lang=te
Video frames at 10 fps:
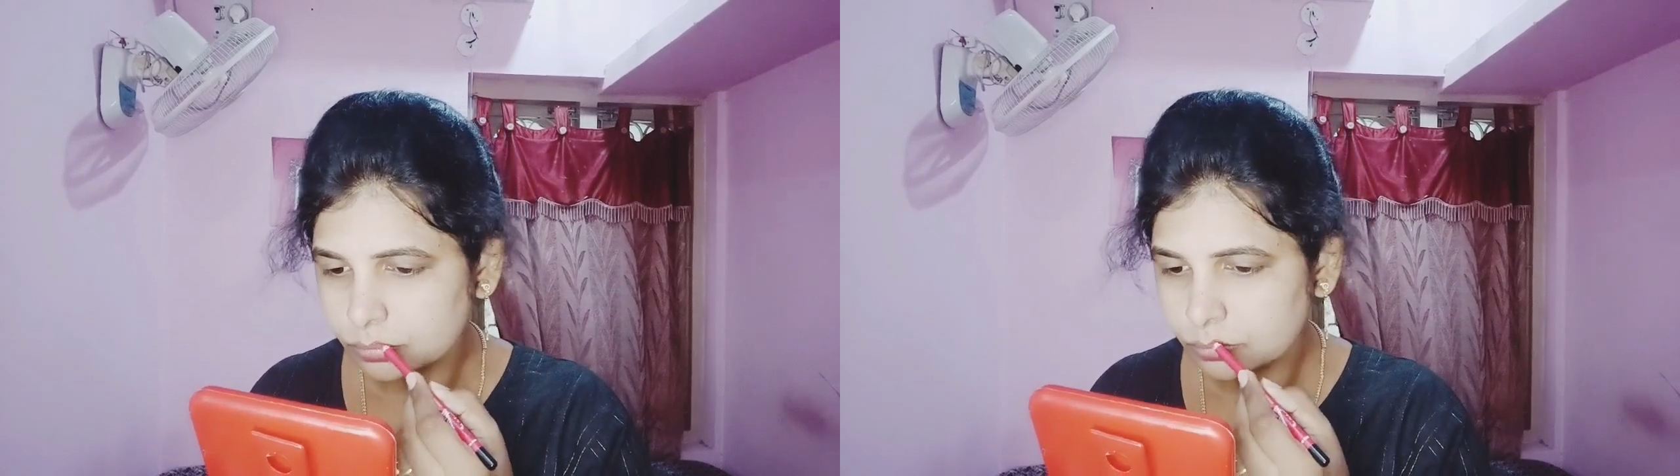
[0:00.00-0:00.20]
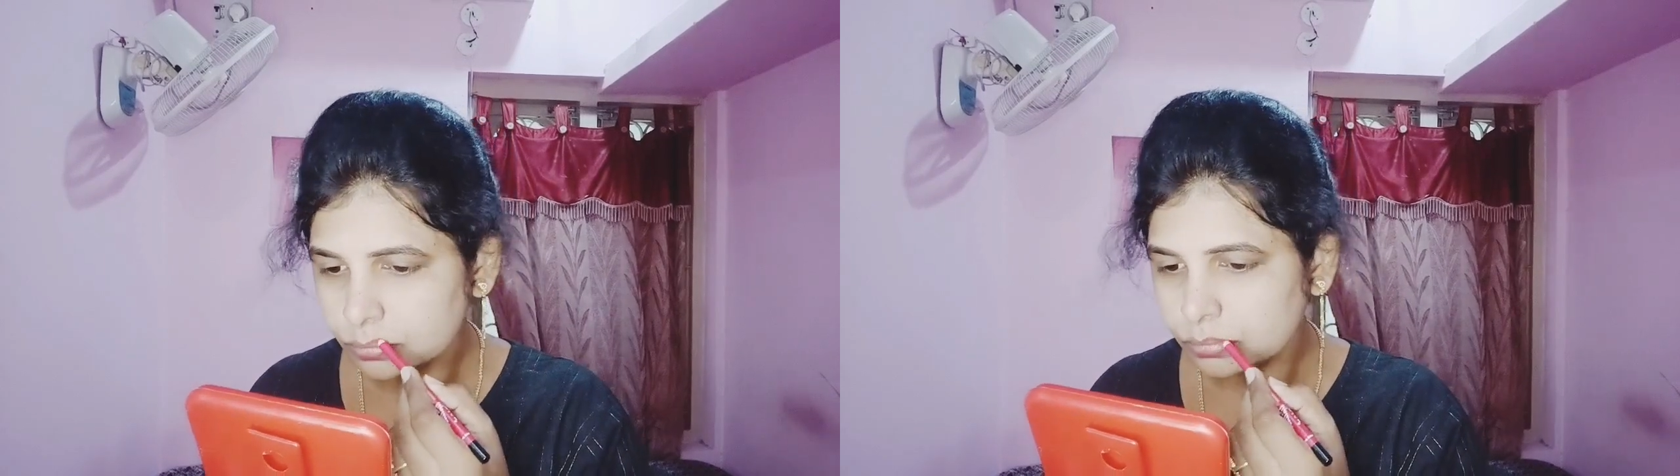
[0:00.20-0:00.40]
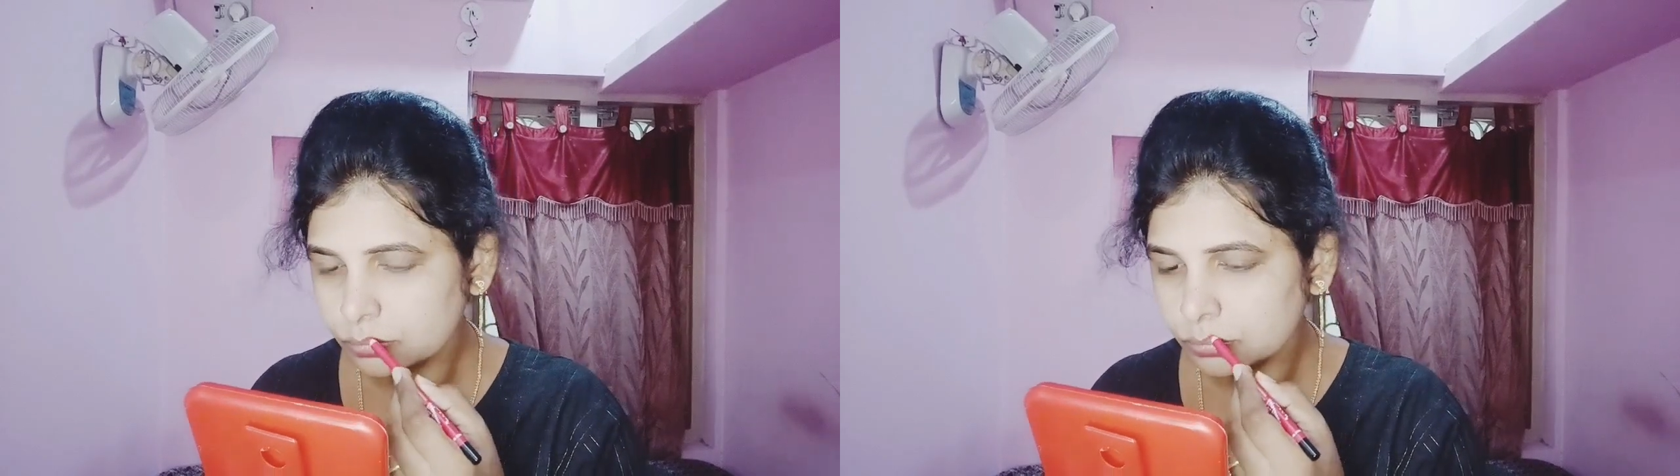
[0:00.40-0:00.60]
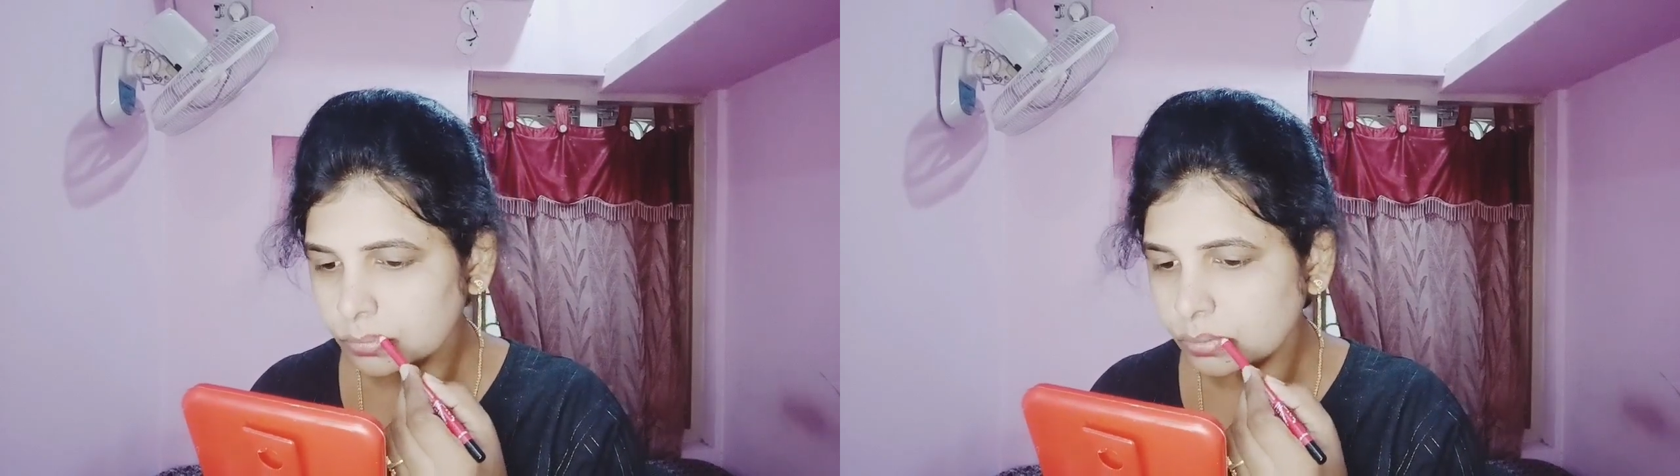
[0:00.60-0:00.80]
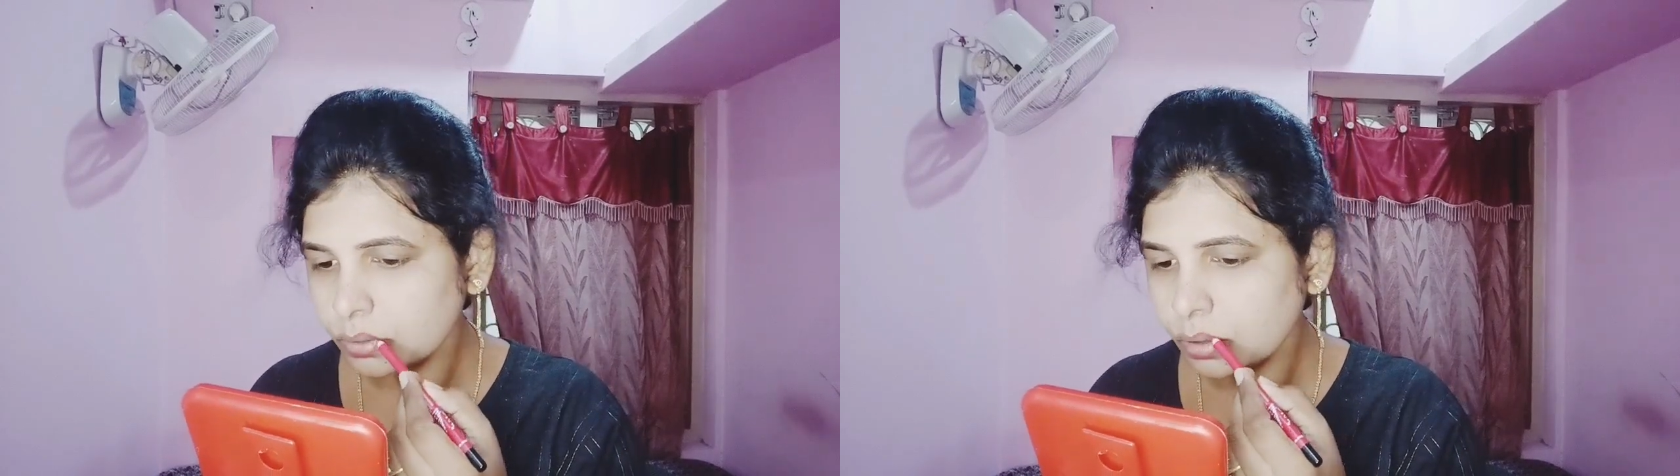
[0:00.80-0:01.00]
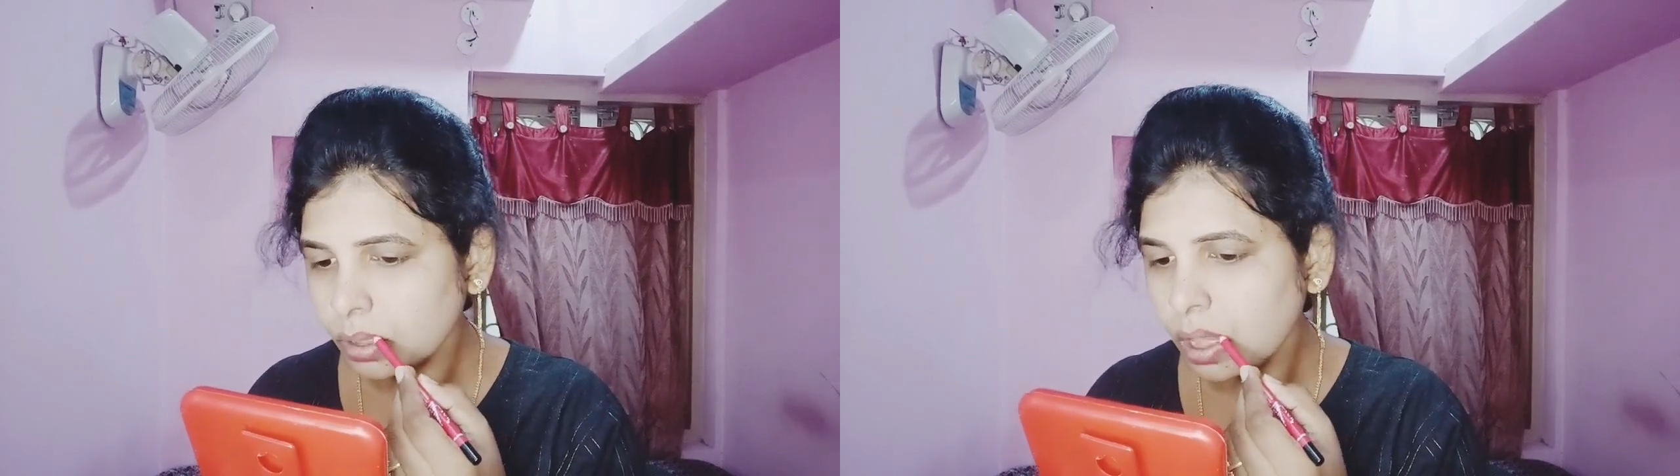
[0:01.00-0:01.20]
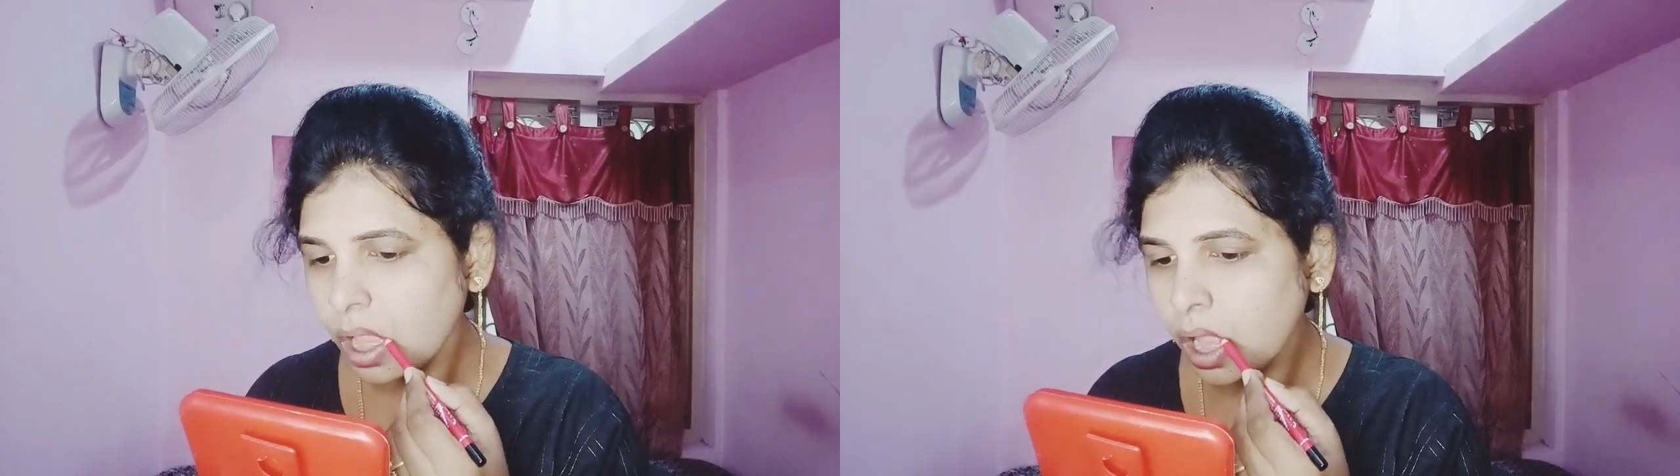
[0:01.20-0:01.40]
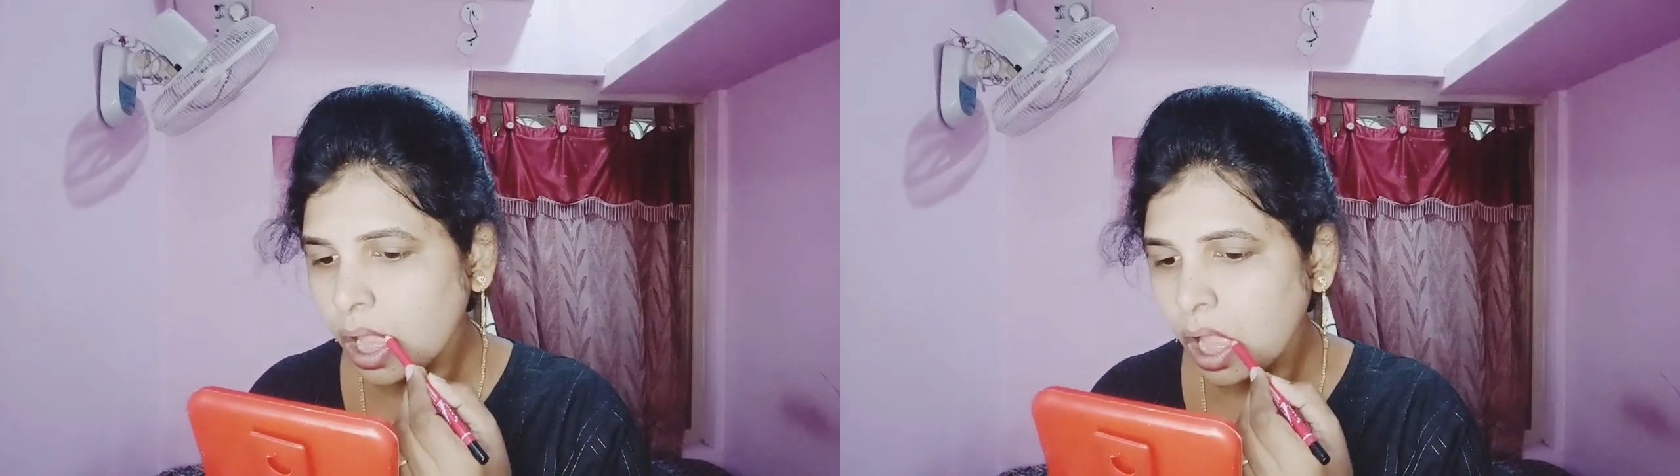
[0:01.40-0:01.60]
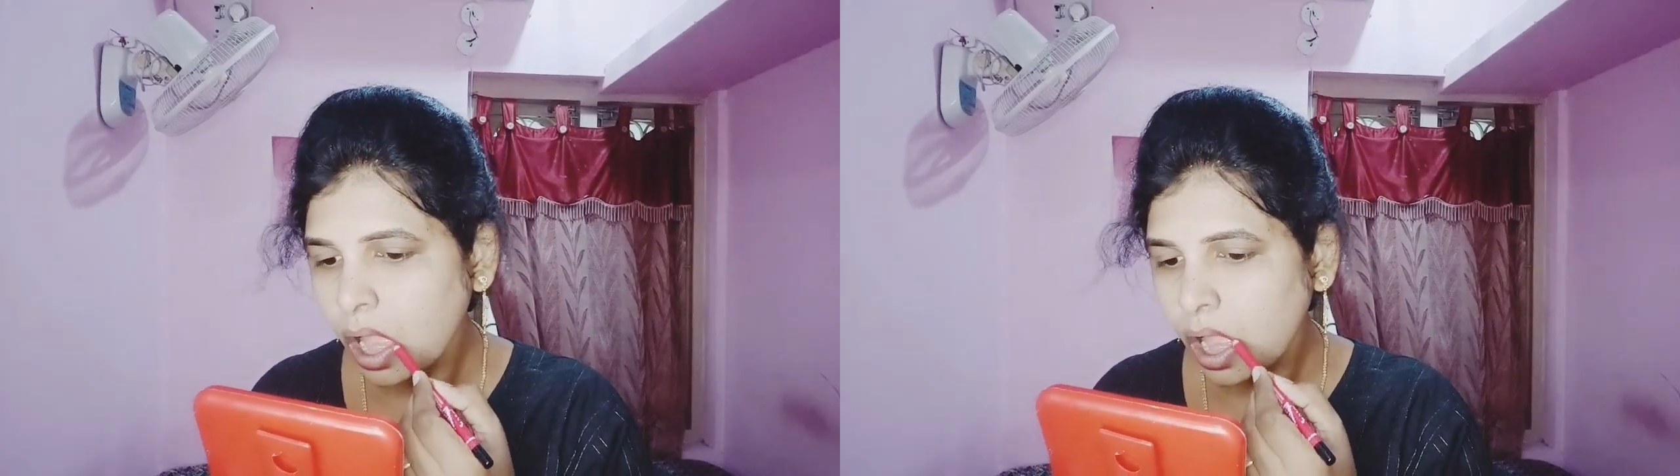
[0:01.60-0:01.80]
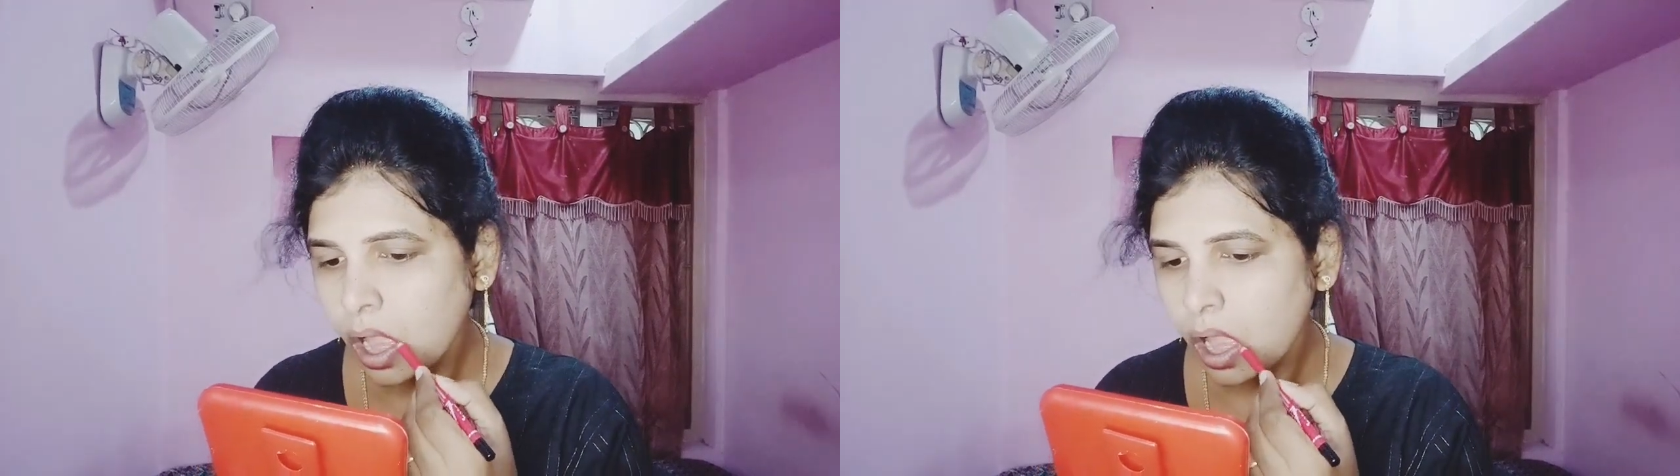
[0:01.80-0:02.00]
లిప్ లైనర్ యూజ్ చేసి లిఫ్ట్ కేస్తే చాలా
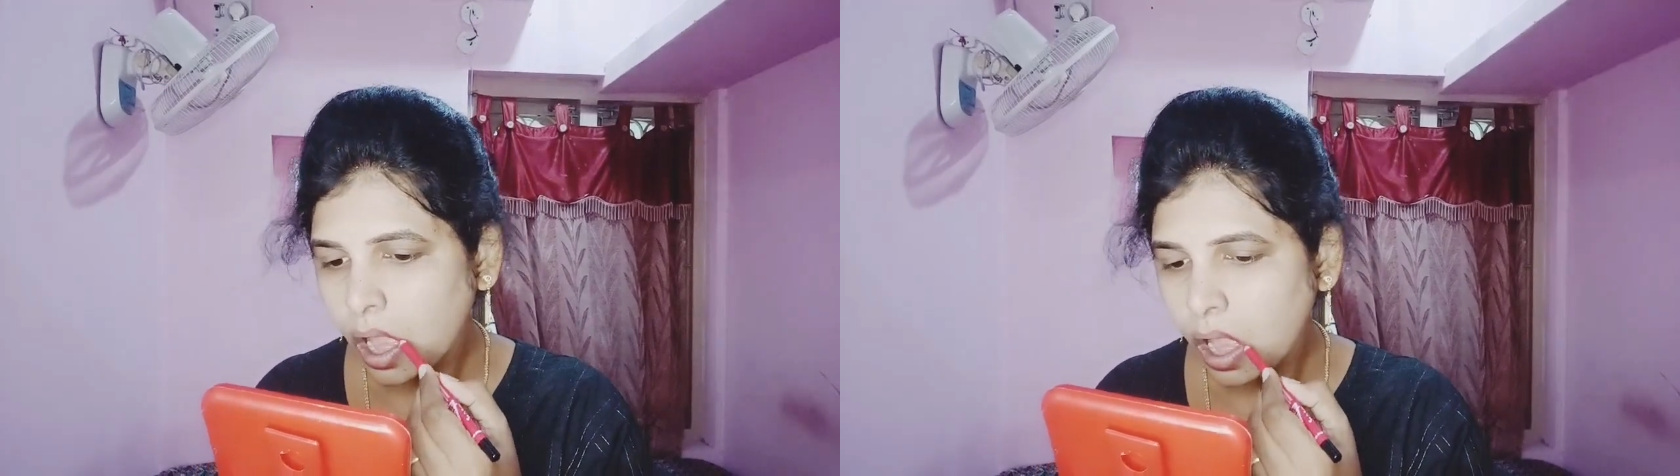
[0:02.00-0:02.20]
బాగుంటుంది